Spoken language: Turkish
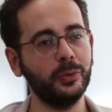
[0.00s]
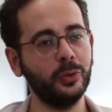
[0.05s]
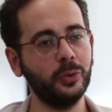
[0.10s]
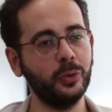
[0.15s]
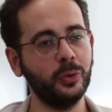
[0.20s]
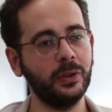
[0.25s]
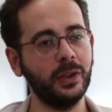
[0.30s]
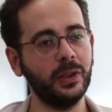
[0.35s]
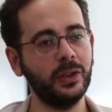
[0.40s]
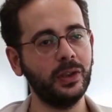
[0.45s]

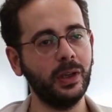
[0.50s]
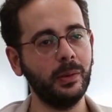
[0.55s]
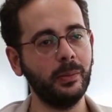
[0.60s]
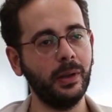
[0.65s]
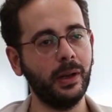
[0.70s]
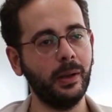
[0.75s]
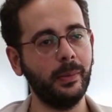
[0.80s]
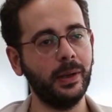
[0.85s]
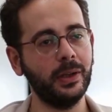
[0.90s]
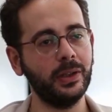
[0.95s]
Düzgün seçeceğim,
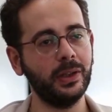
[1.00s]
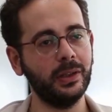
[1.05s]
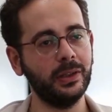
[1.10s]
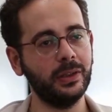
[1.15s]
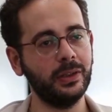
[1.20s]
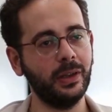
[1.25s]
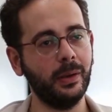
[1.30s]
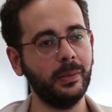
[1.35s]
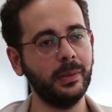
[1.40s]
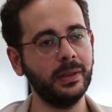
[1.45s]
beraber
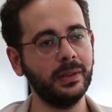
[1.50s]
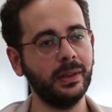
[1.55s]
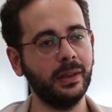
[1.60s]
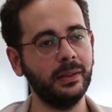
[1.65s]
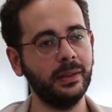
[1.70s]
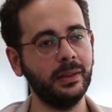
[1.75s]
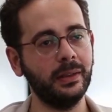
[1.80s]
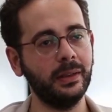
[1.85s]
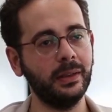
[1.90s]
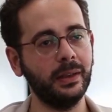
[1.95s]
çalışacağım
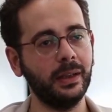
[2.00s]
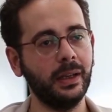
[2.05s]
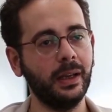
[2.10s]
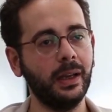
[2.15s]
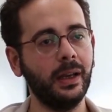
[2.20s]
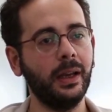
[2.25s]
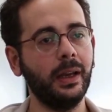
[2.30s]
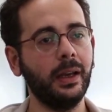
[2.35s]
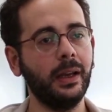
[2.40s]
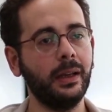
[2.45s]
insanları
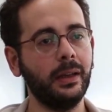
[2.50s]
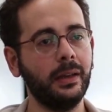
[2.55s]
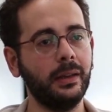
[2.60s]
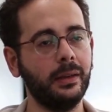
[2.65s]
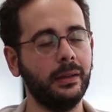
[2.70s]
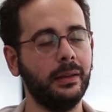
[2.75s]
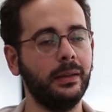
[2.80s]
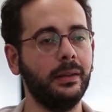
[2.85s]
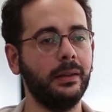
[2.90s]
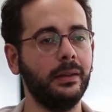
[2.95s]
e,
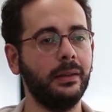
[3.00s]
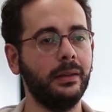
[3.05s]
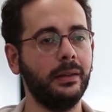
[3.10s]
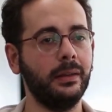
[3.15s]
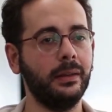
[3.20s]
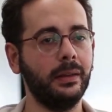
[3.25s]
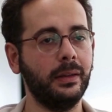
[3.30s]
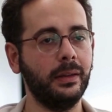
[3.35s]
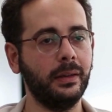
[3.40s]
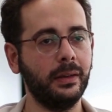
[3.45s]

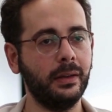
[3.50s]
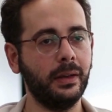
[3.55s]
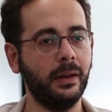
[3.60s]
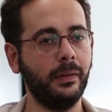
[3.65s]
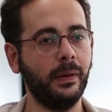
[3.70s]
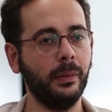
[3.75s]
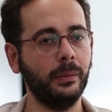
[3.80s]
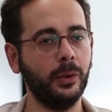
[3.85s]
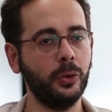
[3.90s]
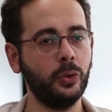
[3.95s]

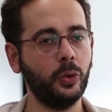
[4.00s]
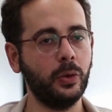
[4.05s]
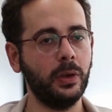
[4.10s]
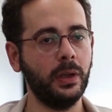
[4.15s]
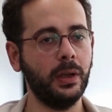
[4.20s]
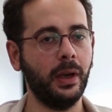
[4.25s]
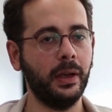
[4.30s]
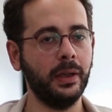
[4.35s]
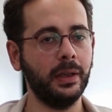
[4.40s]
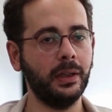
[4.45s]
kafamda
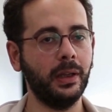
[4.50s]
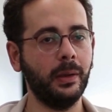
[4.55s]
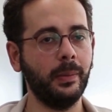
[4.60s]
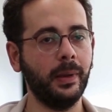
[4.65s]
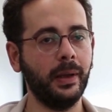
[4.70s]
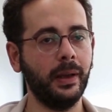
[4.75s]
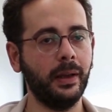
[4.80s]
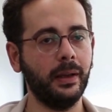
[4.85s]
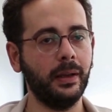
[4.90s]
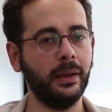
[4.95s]
çok iyi
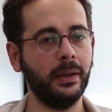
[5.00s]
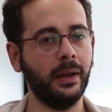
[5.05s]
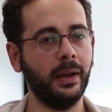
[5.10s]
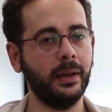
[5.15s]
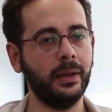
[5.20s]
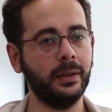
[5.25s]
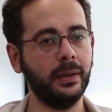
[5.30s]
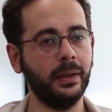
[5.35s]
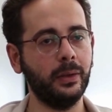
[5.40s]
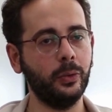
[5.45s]
ayıklamaya
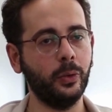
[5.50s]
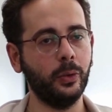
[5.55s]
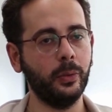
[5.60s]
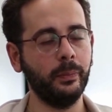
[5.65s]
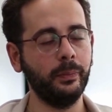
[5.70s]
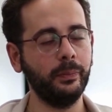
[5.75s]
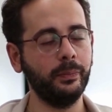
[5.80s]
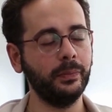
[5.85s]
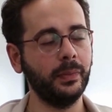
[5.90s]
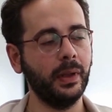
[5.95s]
gayret
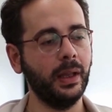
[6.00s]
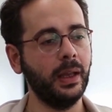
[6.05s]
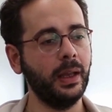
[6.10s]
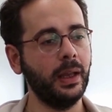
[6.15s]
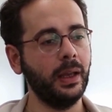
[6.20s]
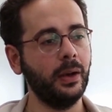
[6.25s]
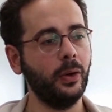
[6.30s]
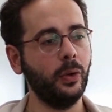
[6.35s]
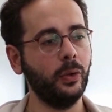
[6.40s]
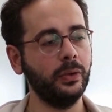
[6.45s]
ediyorum.
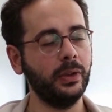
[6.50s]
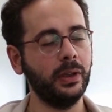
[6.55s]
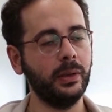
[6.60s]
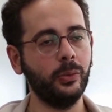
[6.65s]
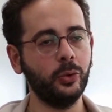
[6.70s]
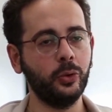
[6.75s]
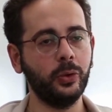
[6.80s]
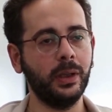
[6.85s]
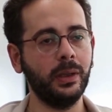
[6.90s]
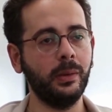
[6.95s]

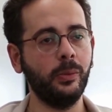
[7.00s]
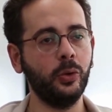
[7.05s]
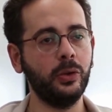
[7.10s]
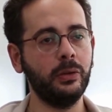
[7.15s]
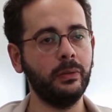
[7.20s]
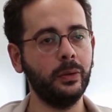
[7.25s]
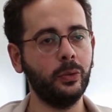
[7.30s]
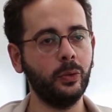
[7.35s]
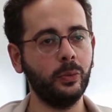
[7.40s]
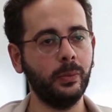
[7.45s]
Onları sürekli
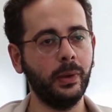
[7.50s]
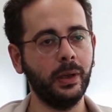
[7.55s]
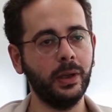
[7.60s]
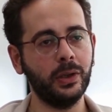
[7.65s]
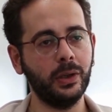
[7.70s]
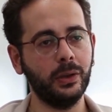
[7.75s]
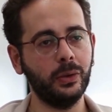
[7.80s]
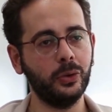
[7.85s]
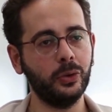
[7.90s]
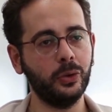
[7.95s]
motive tutmaya
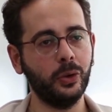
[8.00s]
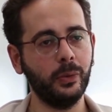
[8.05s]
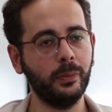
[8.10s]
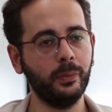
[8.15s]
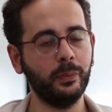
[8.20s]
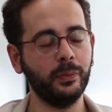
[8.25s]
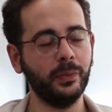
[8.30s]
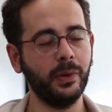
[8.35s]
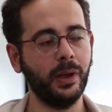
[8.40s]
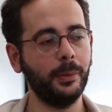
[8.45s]
çalışıyorum.
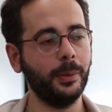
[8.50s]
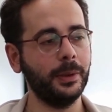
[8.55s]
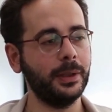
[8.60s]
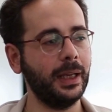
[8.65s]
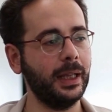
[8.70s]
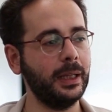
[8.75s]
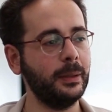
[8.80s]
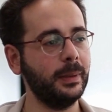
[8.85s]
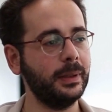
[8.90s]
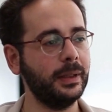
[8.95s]
Ama
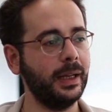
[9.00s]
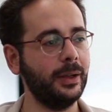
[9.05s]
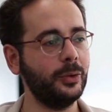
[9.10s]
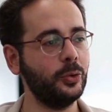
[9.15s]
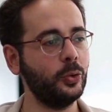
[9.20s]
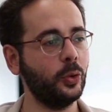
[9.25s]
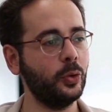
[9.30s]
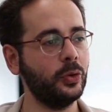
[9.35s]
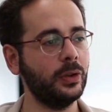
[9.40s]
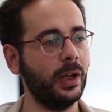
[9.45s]
kendime dair
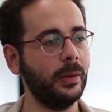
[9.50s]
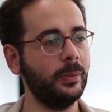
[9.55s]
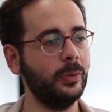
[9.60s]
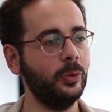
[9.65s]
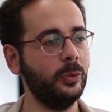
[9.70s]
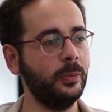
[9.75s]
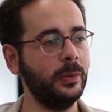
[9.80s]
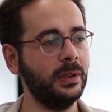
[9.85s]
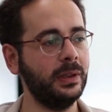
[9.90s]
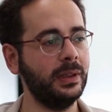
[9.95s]
çok özel
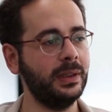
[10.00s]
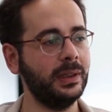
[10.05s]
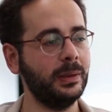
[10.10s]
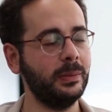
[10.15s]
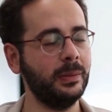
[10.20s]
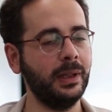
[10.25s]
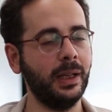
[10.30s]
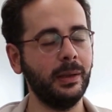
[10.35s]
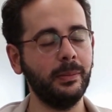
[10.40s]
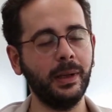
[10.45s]
bunu bir
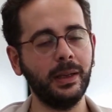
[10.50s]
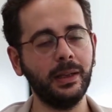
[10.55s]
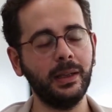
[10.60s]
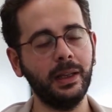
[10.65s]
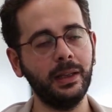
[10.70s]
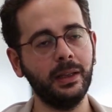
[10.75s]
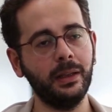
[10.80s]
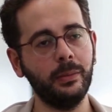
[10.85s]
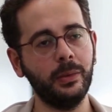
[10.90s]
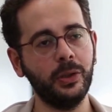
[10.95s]
disiplin
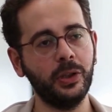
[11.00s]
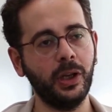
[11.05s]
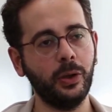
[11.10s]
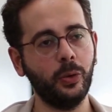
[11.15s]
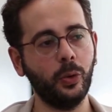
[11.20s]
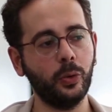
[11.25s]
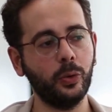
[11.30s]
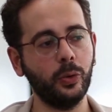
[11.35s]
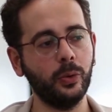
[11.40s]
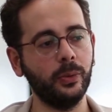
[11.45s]
etmekle ilgili bir şey
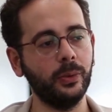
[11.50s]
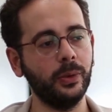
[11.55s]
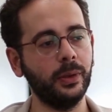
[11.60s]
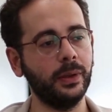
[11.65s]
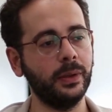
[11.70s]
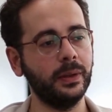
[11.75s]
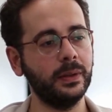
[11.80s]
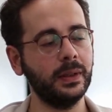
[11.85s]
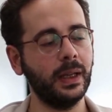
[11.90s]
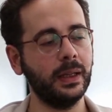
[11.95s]
yok.
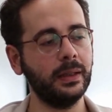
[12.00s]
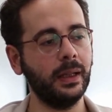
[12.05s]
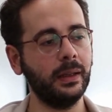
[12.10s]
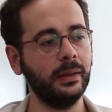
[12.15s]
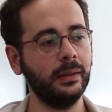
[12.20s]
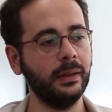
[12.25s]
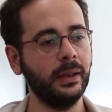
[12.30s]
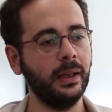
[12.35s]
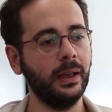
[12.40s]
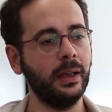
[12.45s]
E, zaten
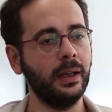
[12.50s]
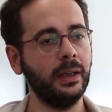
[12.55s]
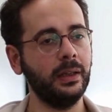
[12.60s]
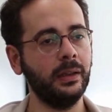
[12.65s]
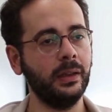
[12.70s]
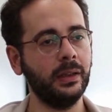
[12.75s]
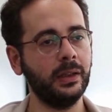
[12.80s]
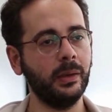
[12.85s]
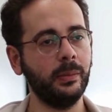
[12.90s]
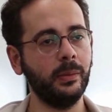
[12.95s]

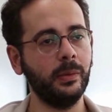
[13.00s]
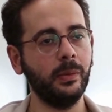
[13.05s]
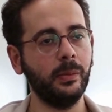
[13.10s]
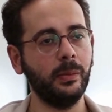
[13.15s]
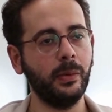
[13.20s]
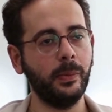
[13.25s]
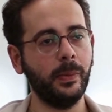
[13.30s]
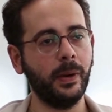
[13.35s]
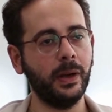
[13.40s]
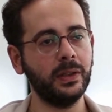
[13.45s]

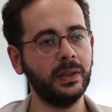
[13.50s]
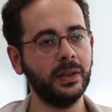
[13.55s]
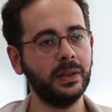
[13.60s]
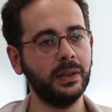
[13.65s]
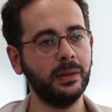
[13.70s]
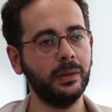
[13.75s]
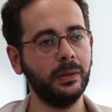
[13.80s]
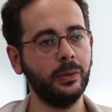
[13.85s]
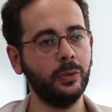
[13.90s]
yaşamımın bir parçası